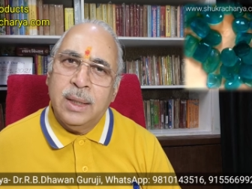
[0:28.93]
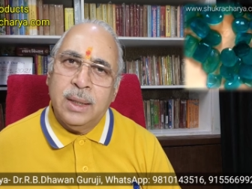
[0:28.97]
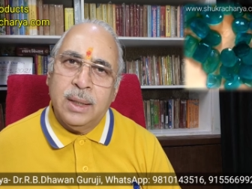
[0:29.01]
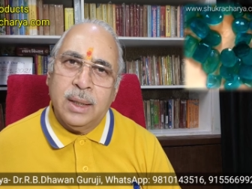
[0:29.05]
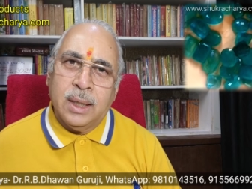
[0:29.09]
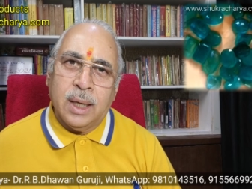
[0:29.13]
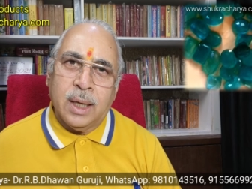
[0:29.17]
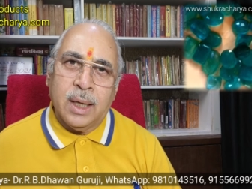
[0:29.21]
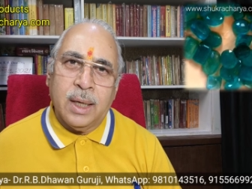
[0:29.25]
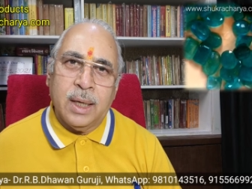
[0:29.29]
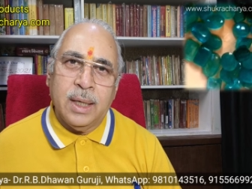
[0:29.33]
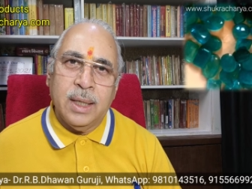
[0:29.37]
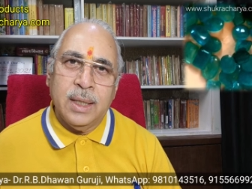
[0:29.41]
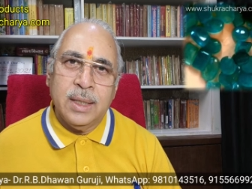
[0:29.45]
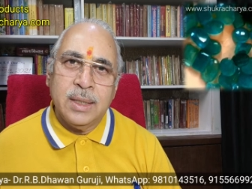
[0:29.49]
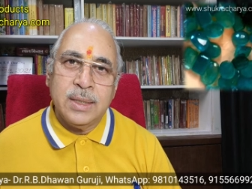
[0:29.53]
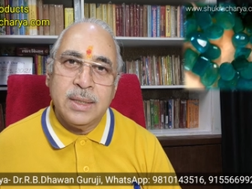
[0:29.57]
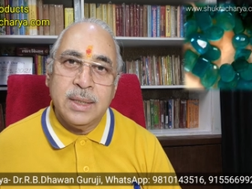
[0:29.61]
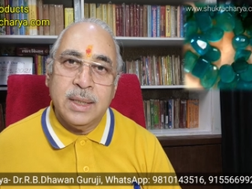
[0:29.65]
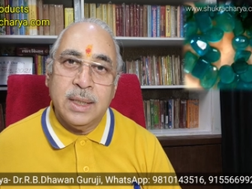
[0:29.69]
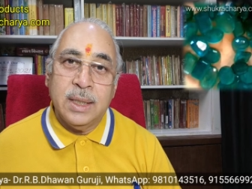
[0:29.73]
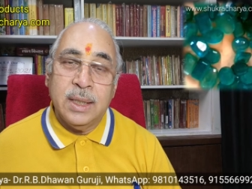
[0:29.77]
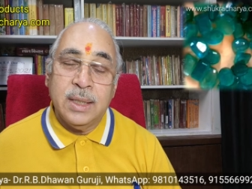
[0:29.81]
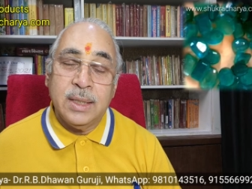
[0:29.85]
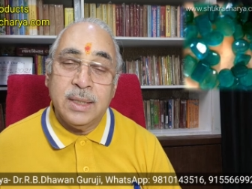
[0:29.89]
करने
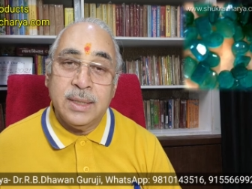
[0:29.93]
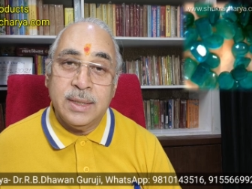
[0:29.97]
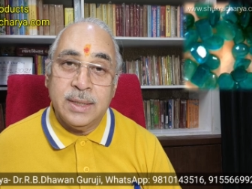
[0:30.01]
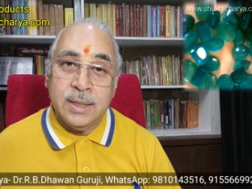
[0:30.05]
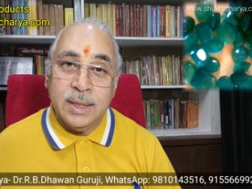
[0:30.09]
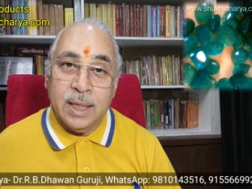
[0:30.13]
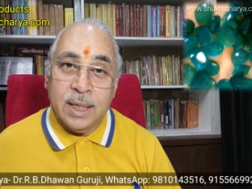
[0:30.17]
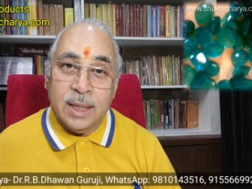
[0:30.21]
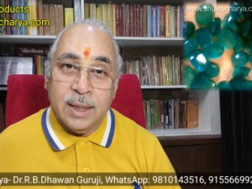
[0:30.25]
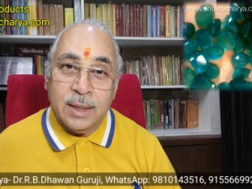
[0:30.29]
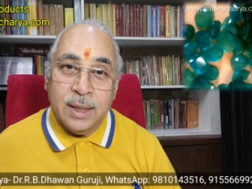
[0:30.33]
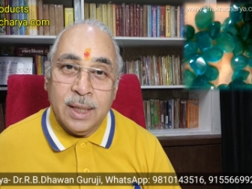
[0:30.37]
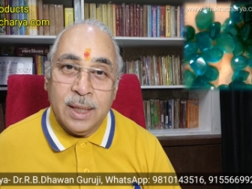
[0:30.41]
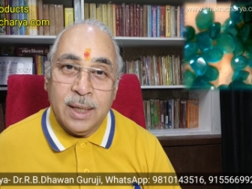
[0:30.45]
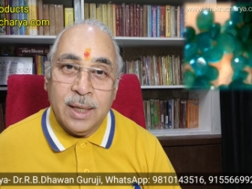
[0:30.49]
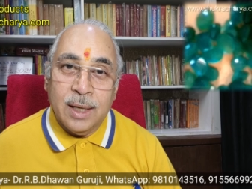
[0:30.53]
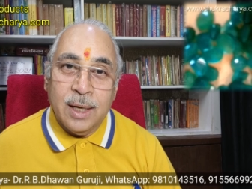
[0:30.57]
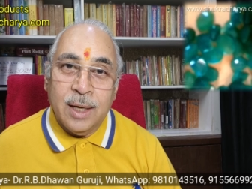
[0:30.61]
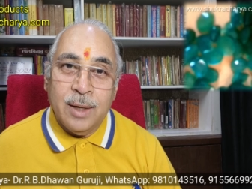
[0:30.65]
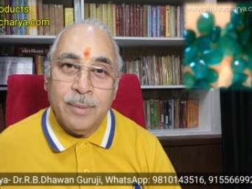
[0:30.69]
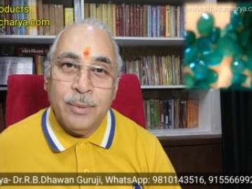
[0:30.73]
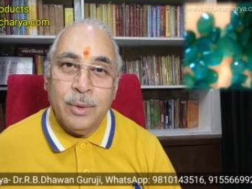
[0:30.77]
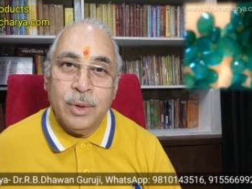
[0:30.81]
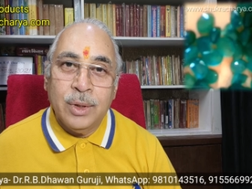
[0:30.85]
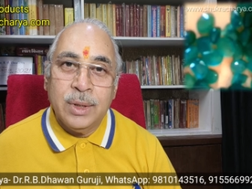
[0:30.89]
से ज़्यादा
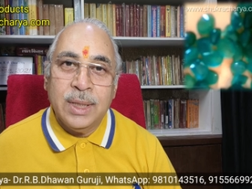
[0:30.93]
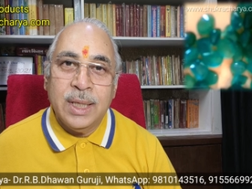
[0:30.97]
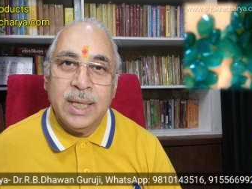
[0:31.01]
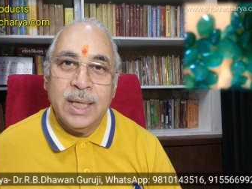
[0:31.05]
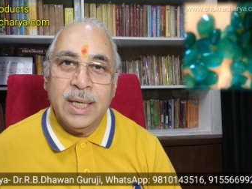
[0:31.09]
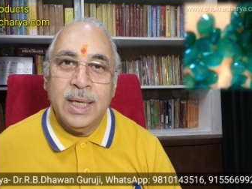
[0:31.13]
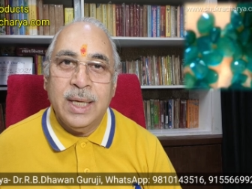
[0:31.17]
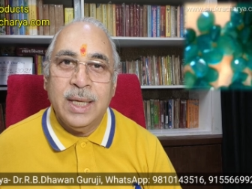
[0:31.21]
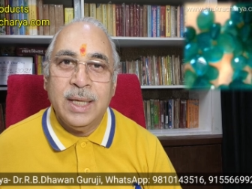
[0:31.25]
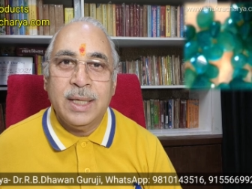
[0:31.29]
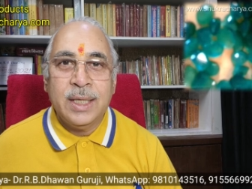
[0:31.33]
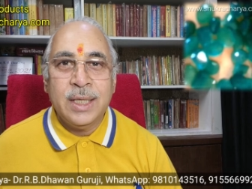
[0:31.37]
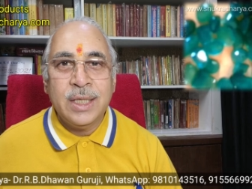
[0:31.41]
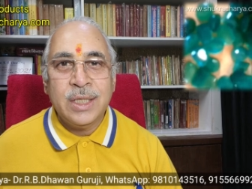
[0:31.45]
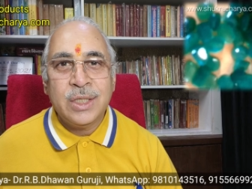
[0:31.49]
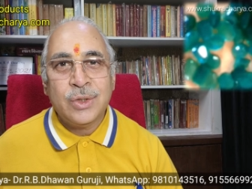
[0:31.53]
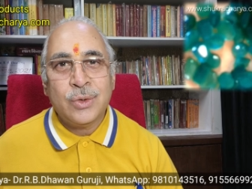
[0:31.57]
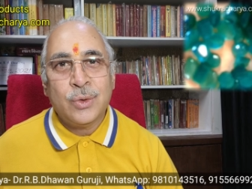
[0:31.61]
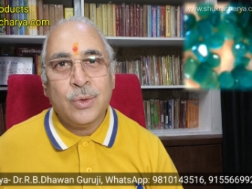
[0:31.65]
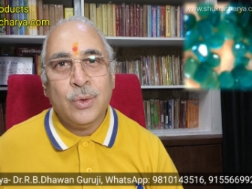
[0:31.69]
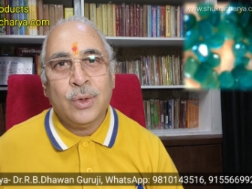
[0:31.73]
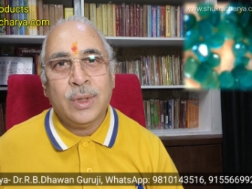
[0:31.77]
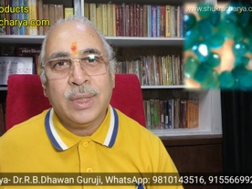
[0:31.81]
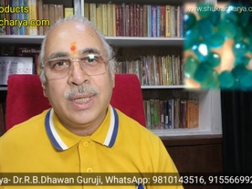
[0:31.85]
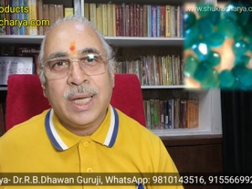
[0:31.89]
लाभ होते हैं
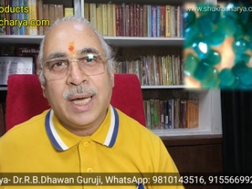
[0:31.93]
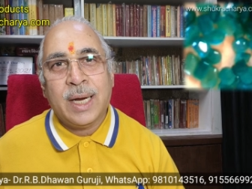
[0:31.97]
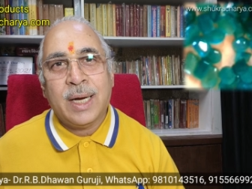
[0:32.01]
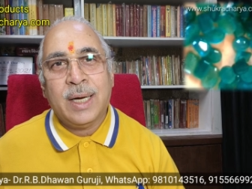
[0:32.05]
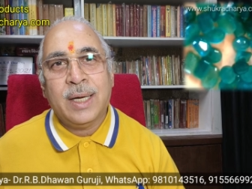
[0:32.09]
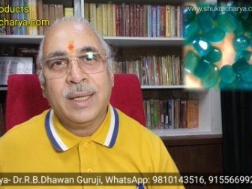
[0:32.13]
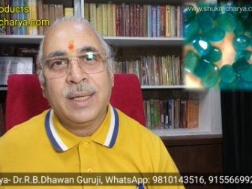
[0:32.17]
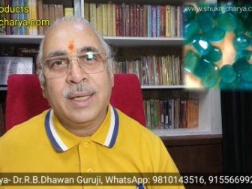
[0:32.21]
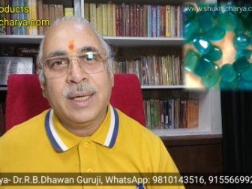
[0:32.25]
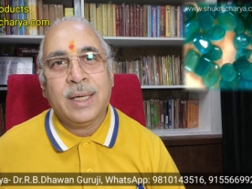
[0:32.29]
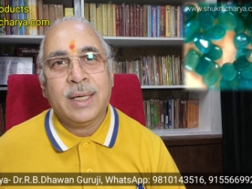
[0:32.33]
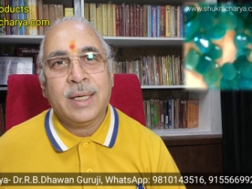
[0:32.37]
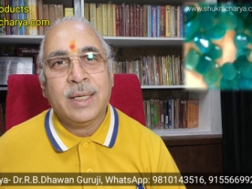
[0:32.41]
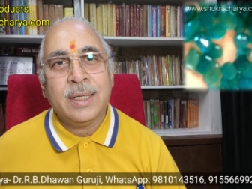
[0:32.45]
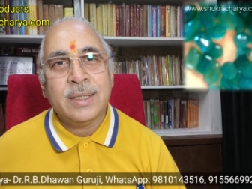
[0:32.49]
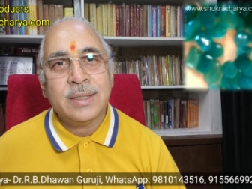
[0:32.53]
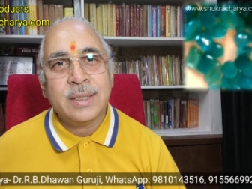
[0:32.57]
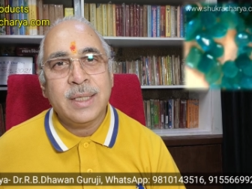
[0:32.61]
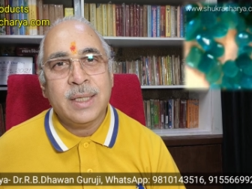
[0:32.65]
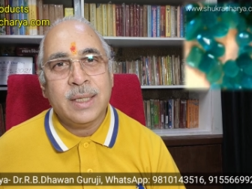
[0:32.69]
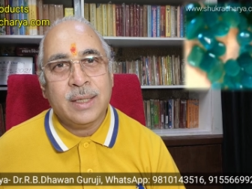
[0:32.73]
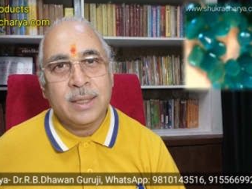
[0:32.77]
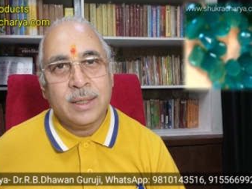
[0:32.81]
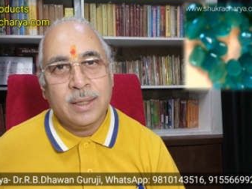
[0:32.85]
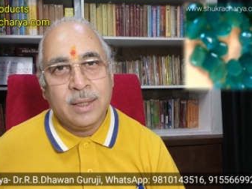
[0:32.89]
किसको धारण करने
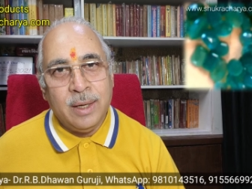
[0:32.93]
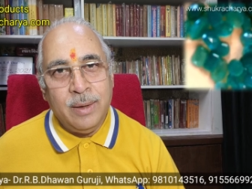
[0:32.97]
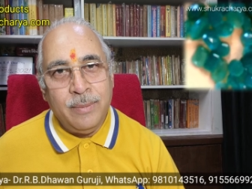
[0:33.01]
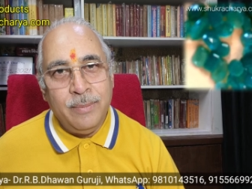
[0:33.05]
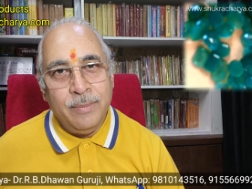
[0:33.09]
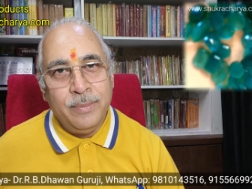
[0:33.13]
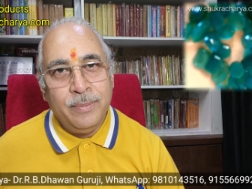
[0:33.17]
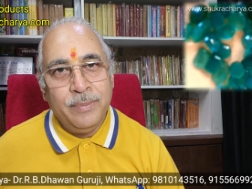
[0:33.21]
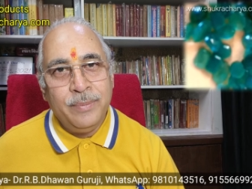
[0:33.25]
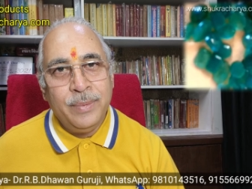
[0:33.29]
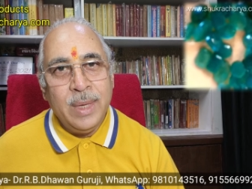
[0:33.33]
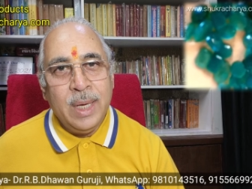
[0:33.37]
से कम